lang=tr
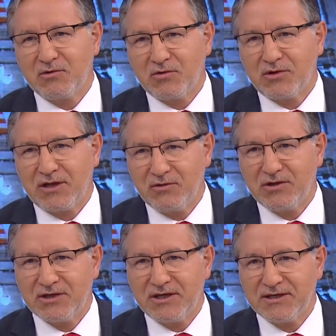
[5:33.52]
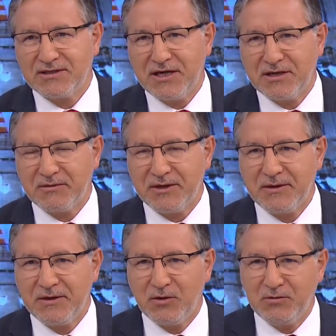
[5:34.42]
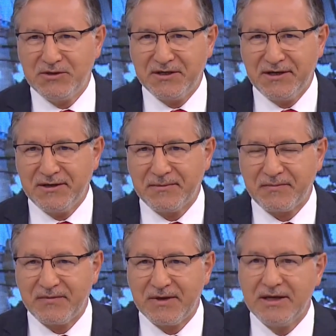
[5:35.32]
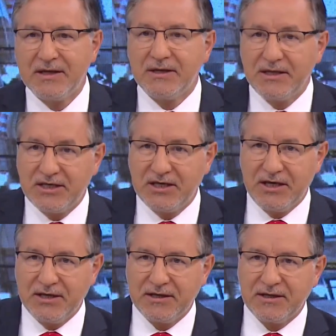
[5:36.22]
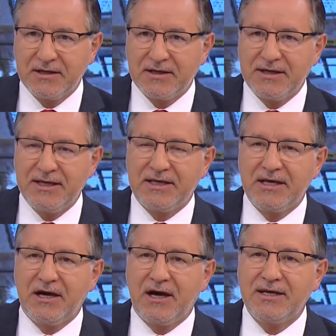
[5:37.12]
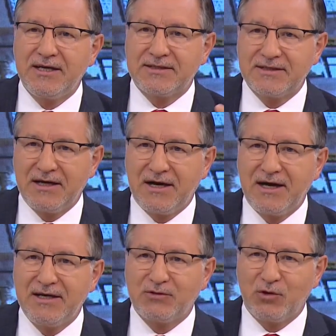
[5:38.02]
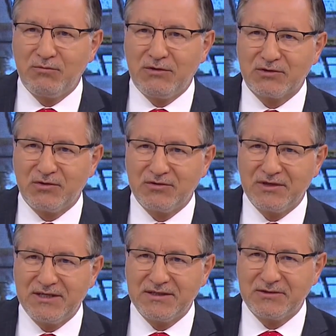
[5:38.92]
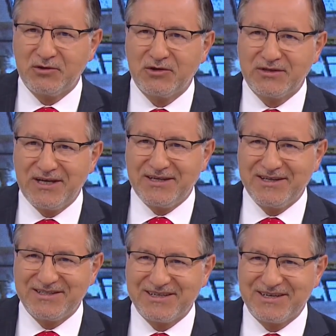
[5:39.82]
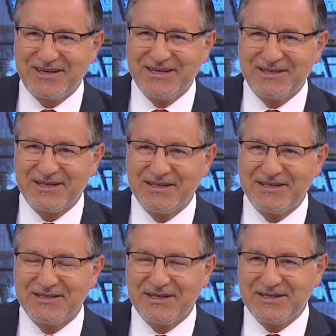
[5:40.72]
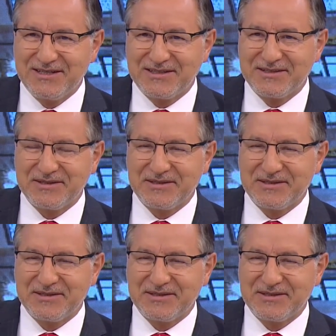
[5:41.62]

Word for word: Kur'an'da Bir öyle şey tane. şey geçer mi? O bir tane. Tamam. İki, iki ayet kitaplardan. ayet olmaz onlar. Sözler geçer. Ayet Allah'ın ayetidir.